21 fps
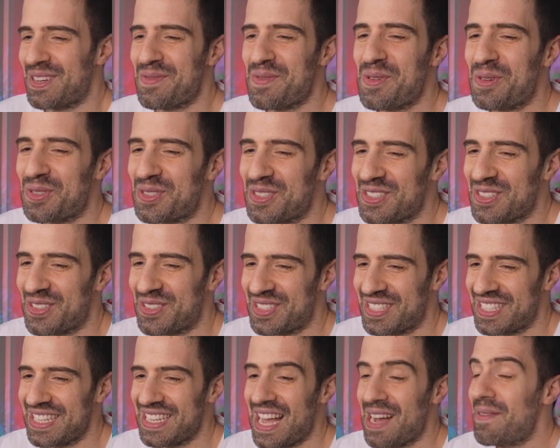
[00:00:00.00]
mozo,
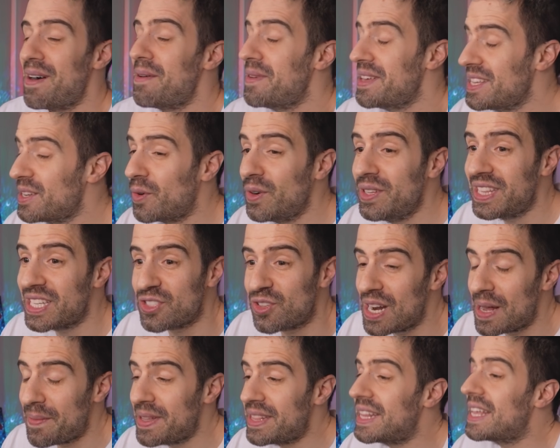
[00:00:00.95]
sí. Además me di cuenta
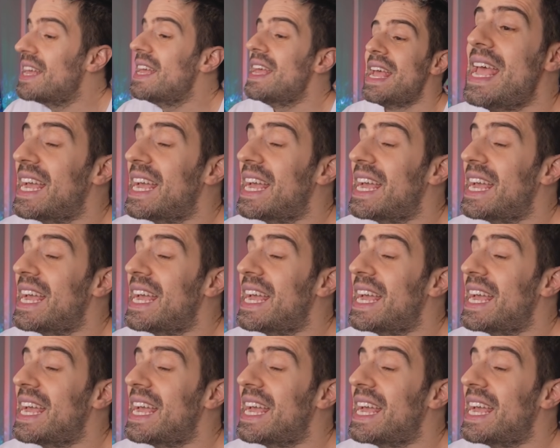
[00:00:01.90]
solamente.